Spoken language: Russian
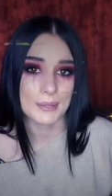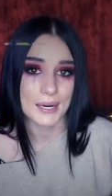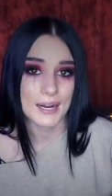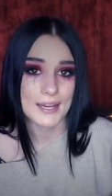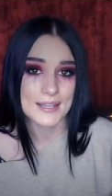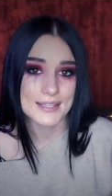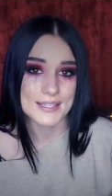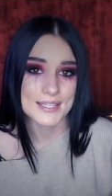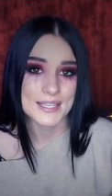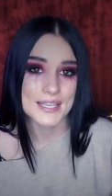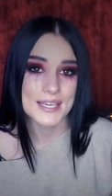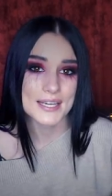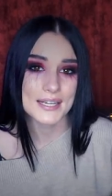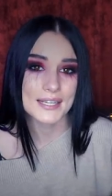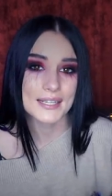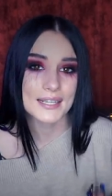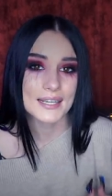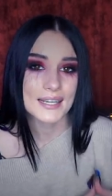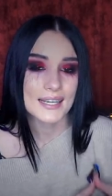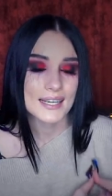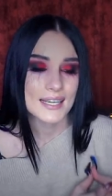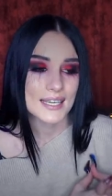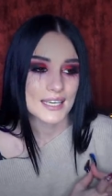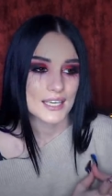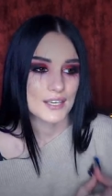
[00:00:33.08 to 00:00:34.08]
праздник,
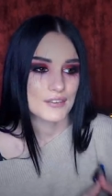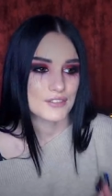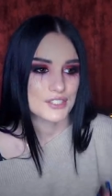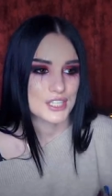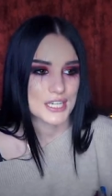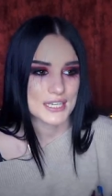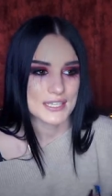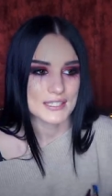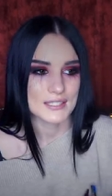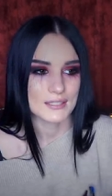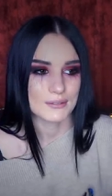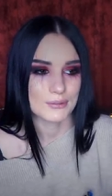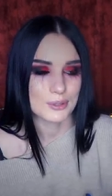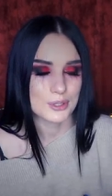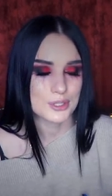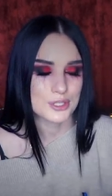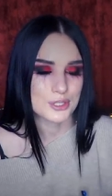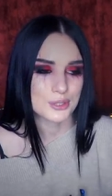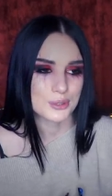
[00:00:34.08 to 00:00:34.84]
и в честь того,